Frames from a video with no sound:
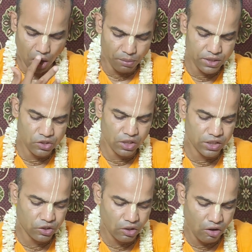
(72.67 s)

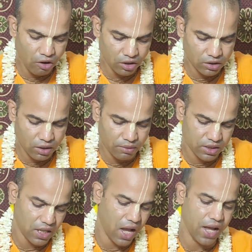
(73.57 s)
অবিচলিত
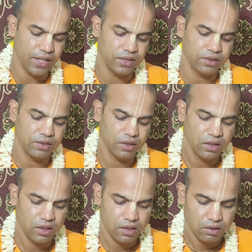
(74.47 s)
অধ্যবসায়
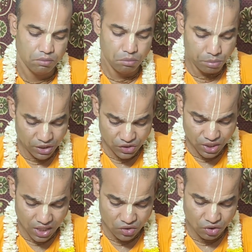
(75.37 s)

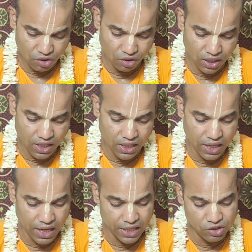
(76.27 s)
বিশ্বাস সহকারে
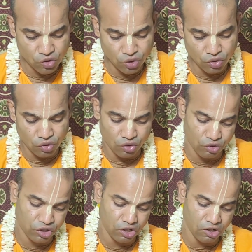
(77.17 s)
এই যোগ
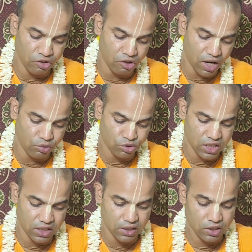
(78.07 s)
অনুশীলন করা
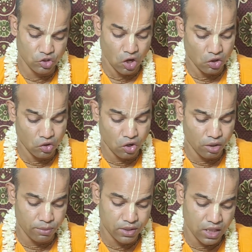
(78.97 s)
উচিত
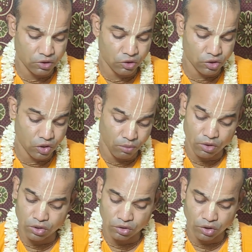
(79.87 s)
সংকল্পজাত
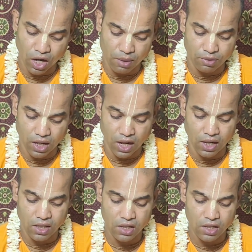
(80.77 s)
সমস্ত কামনা